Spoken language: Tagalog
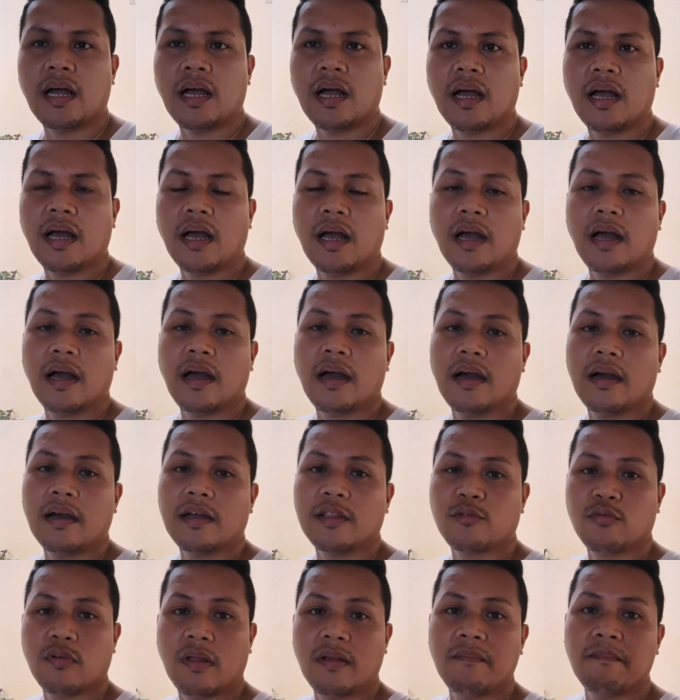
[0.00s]
Uh, ah,
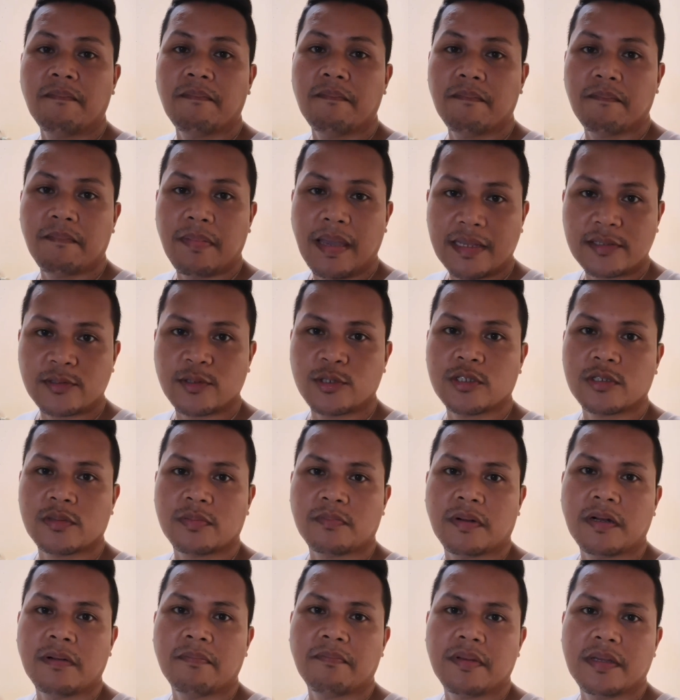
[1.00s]
12 pesos
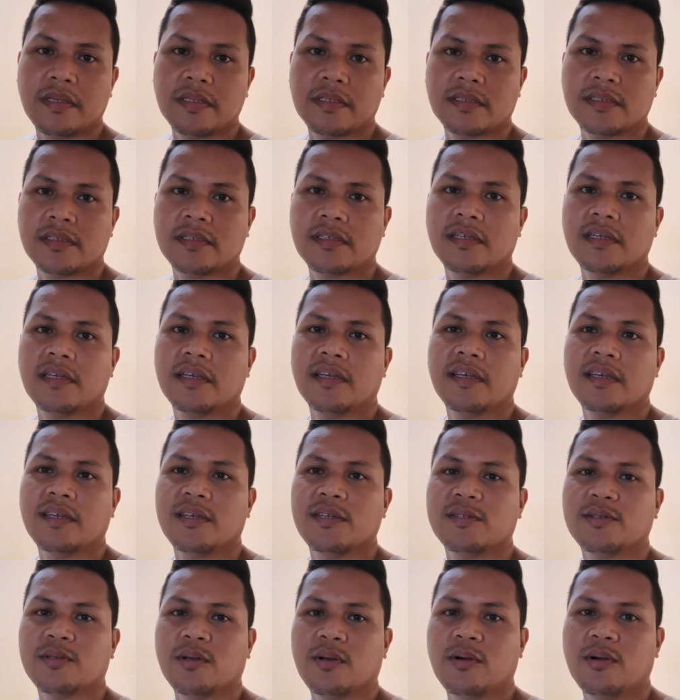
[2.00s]
per piece.
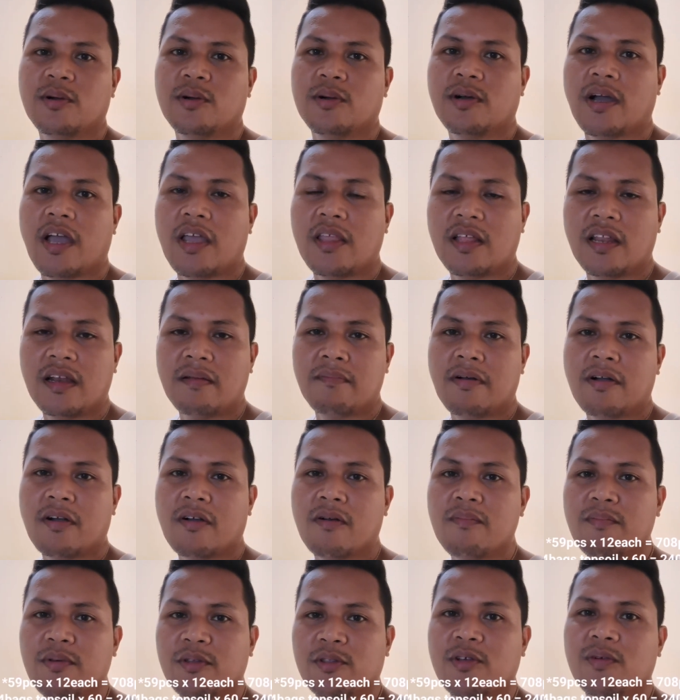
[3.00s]
So, kaya na lang
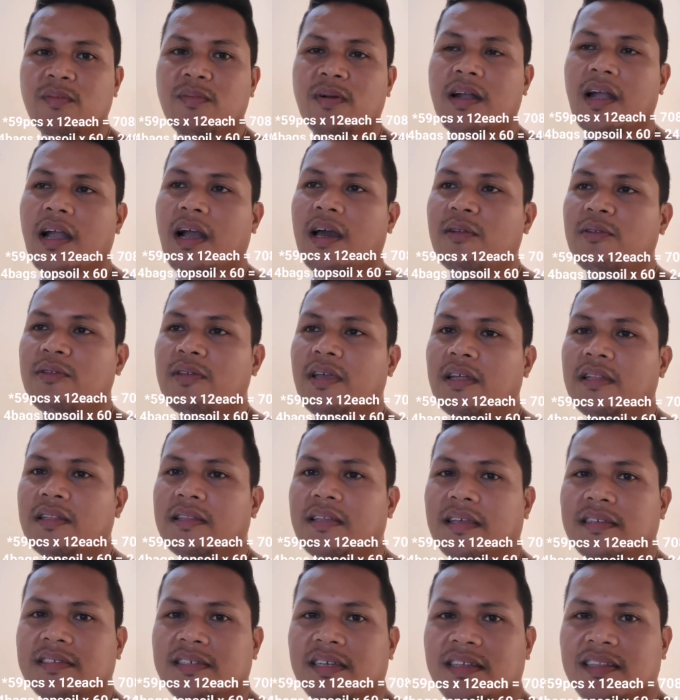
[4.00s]
mag-compute kung magkano
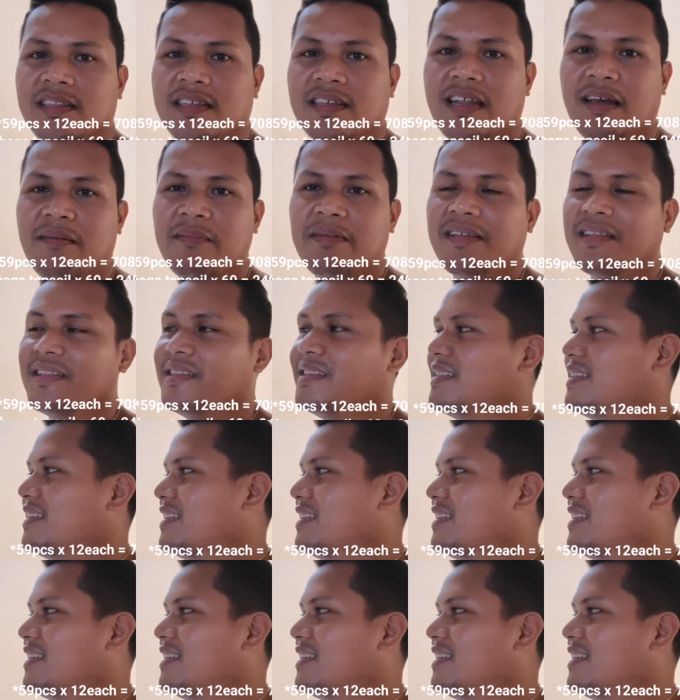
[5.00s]
yan kasi hindi na.